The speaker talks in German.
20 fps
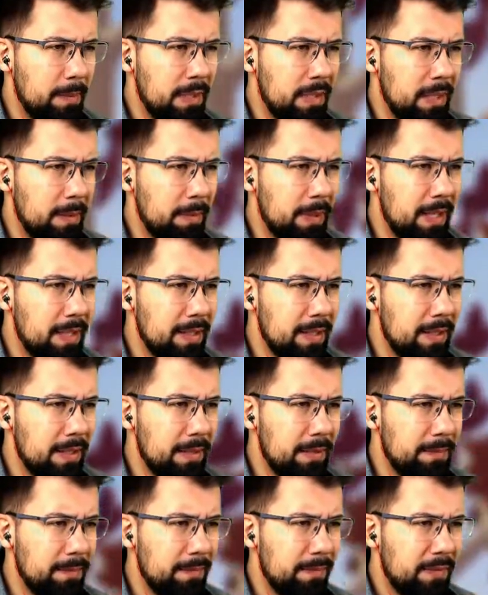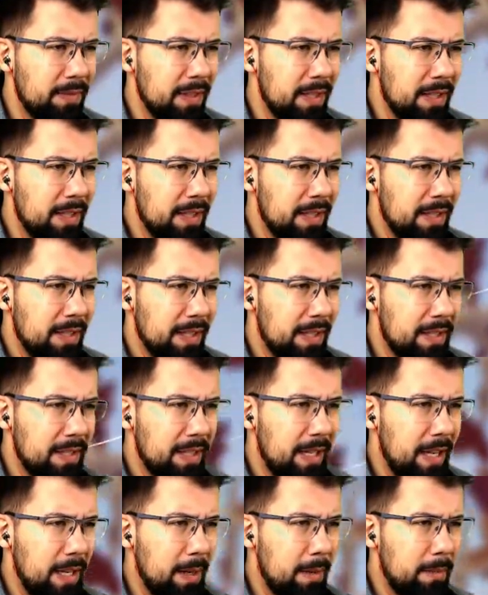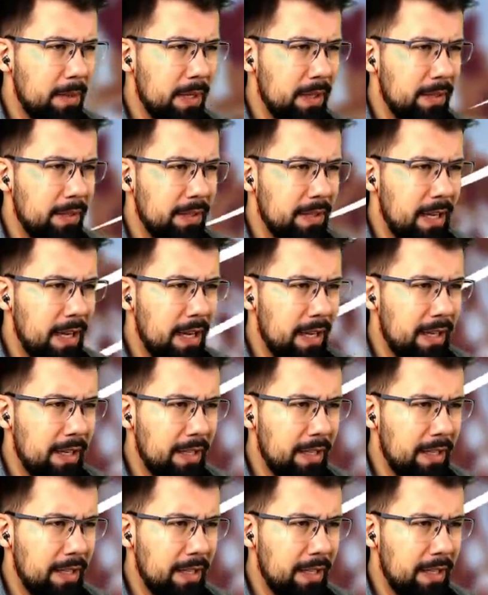habe gestern. Das kam daher,